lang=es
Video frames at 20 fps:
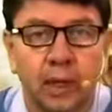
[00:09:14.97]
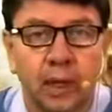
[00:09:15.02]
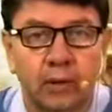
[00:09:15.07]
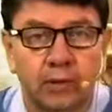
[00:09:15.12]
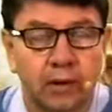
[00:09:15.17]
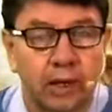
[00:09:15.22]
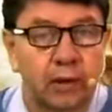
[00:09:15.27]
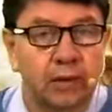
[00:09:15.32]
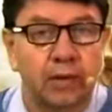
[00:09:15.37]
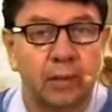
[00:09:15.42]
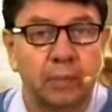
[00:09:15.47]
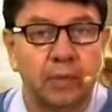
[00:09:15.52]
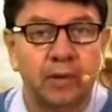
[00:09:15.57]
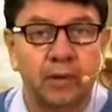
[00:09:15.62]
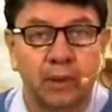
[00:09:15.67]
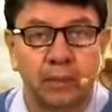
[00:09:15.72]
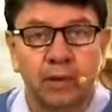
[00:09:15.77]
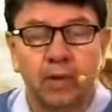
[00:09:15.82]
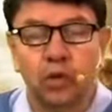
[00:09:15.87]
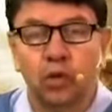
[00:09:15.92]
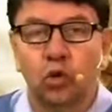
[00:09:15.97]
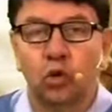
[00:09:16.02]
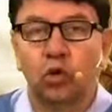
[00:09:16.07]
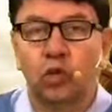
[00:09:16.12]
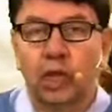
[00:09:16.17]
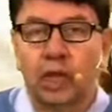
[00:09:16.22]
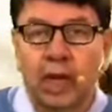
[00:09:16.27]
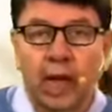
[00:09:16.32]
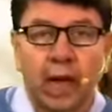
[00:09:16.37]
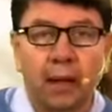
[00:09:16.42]
es, ese pensamiento
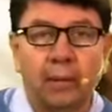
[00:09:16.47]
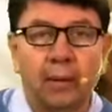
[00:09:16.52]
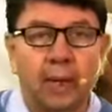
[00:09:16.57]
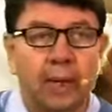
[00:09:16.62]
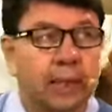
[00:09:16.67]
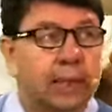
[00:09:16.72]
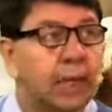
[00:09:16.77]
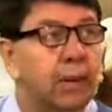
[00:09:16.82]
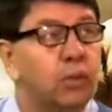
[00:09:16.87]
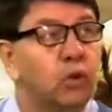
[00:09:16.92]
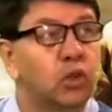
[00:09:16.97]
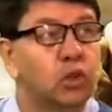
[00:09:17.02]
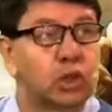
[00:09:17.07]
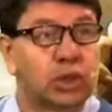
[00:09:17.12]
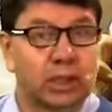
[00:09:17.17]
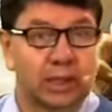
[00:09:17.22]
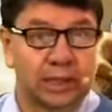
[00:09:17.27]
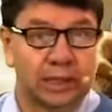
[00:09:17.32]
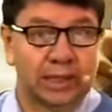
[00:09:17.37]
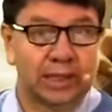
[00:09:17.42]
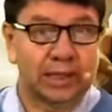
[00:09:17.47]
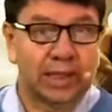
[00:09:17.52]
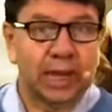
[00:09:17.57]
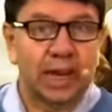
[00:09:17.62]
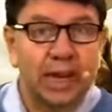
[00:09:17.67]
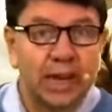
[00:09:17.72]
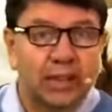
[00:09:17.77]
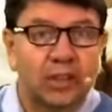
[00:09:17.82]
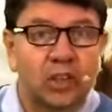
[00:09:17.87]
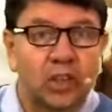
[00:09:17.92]
no te cabe? El debo
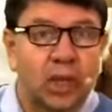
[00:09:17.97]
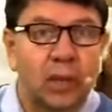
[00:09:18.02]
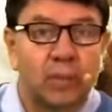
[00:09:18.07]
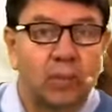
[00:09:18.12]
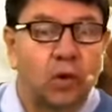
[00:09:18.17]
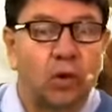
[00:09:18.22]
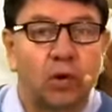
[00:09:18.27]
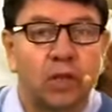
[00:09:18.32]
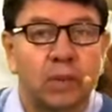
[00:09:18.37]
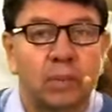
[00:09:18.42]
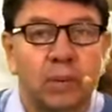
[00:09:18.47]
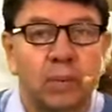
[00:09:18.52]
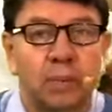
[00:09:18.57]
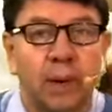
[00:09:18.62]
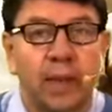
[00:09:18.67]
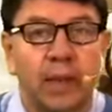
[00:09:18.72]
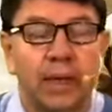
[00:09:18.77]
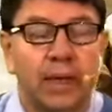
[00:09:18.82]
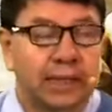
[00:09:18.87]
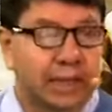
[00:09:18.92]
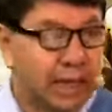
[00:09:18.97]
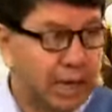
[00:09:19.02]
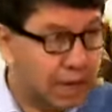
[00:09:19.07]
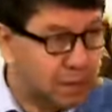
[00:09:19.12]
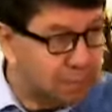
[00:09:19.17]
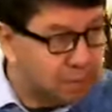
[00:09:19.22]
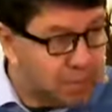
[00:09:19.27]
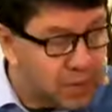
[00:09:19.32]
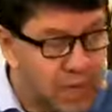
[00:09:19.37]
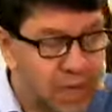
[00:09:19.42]
tener temor de mi Padre y
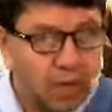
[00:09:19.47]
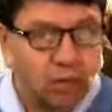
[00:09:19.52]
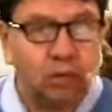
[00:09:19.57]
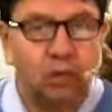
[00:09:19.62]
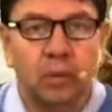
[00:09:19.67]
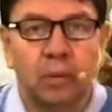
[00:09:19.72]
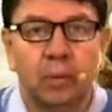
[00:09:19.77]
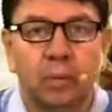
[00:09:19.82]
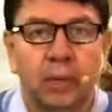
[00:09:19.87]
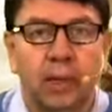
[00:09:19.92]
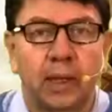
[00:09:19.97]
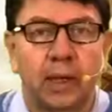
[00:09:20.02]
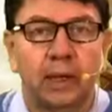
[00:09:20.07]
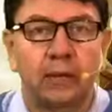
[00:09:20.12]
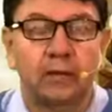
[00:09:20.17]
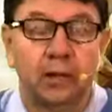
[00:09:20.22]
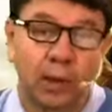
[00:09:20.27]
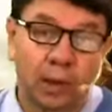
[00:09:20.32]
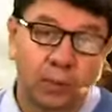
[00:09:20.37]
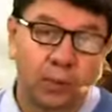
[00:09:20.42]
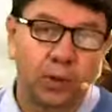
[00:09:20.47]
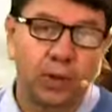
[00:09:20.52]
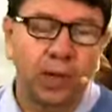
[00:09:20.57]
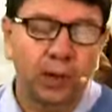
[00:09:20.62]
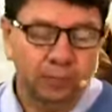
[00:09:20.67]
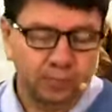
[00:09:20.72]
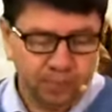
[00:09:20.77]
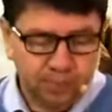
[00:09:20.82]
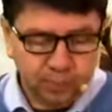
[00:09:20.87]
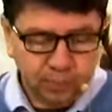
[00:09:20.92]
tener miedo de mi Padre. ¿Sabes por
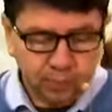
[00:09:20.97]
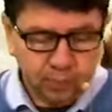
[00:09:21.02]
qué?